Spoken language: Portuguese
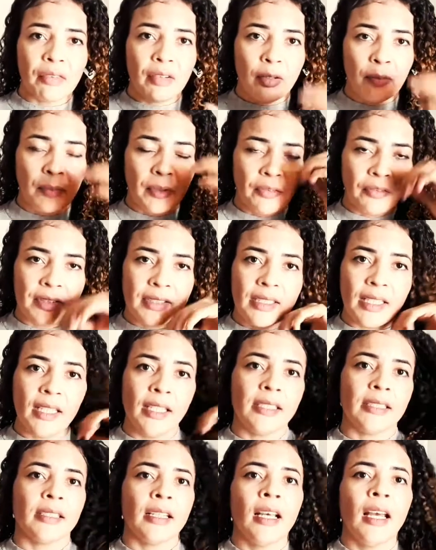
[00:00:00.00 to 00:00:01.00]
falando para
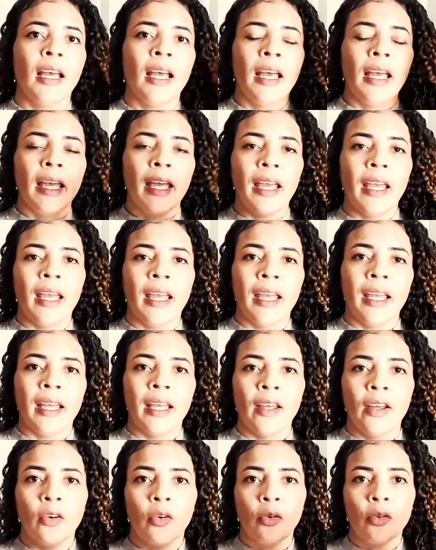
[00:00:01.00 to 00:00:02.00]
vocês
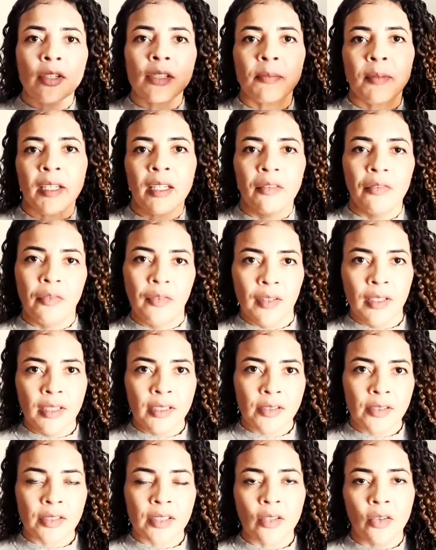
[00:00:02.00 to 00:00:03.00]
é, os
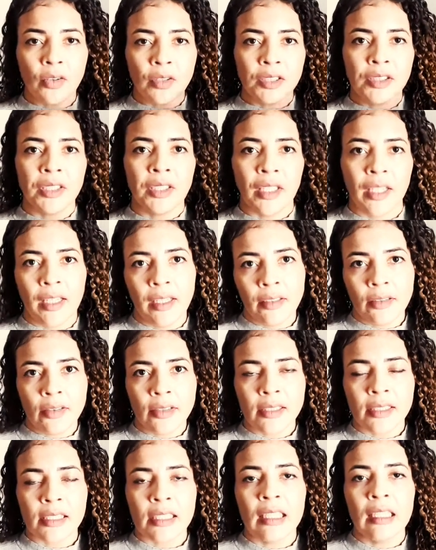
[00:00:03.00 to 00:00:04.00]
benefícios, os
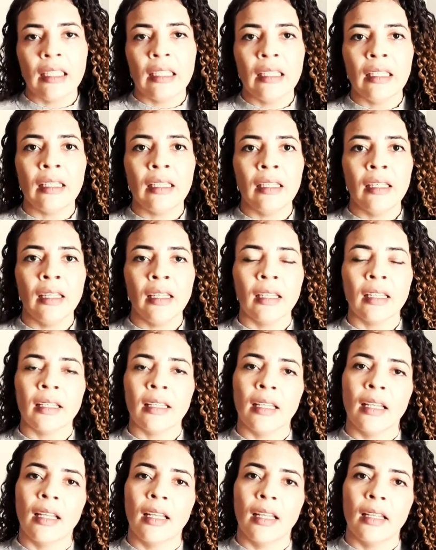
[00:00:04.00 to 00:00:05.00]
direitos e
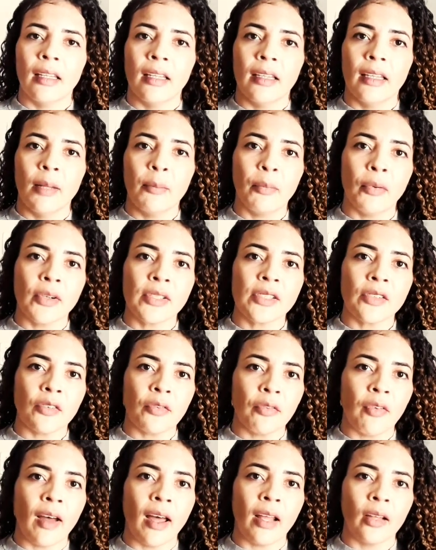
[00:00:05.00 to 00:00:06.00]
depois eu
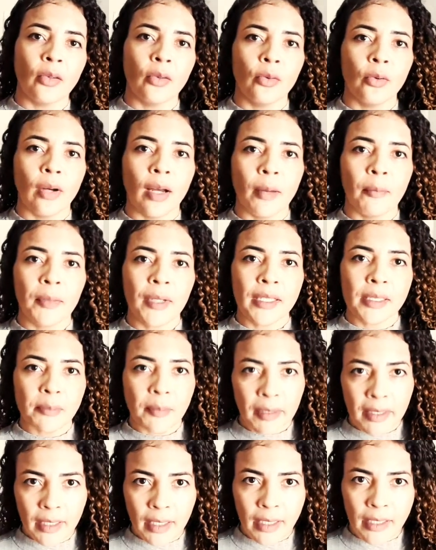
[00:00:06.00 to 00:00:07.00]
falo a minha
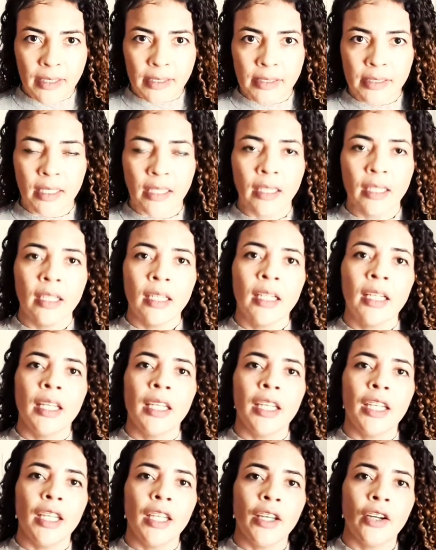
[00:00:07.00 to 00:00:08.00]
experiência
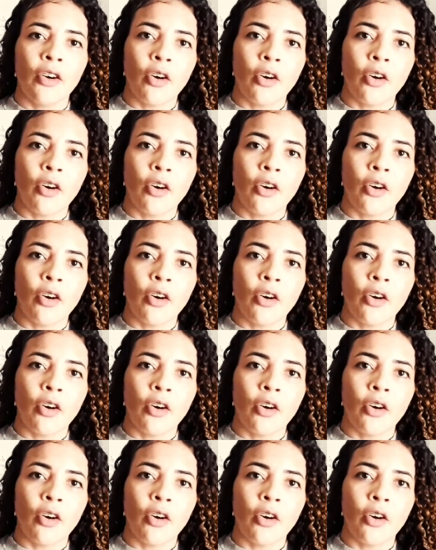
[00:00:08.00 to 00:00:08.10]
e